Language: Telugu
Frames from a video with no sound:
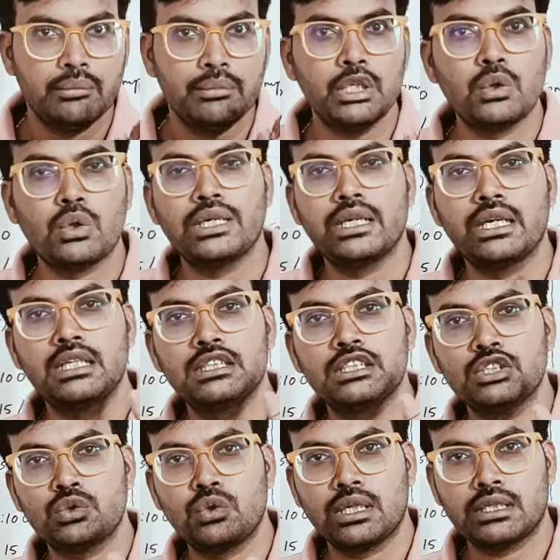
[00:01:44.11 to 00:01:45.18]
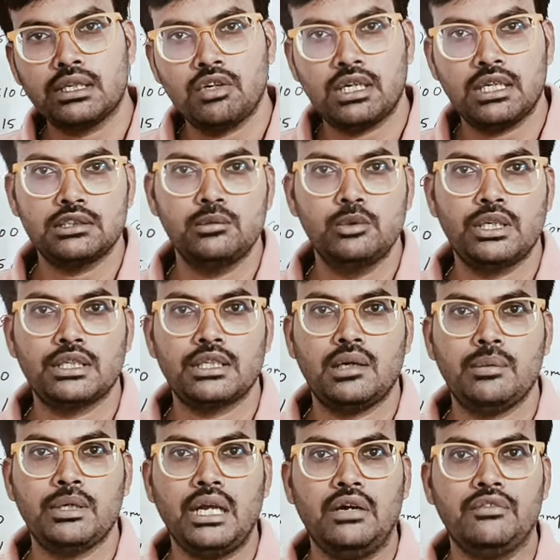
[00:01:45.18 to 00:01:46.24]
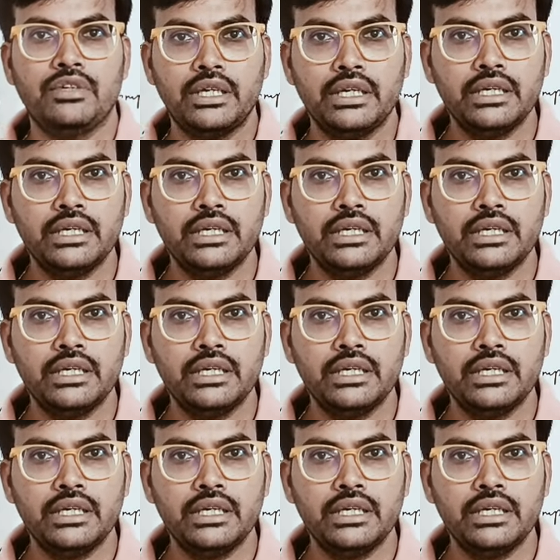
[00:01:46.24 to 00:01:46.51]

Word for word: మీరు ఒక నిర్ణయం తీసుకోవడానికి అవకాశం ఉంటుంది కాబట్టి అవి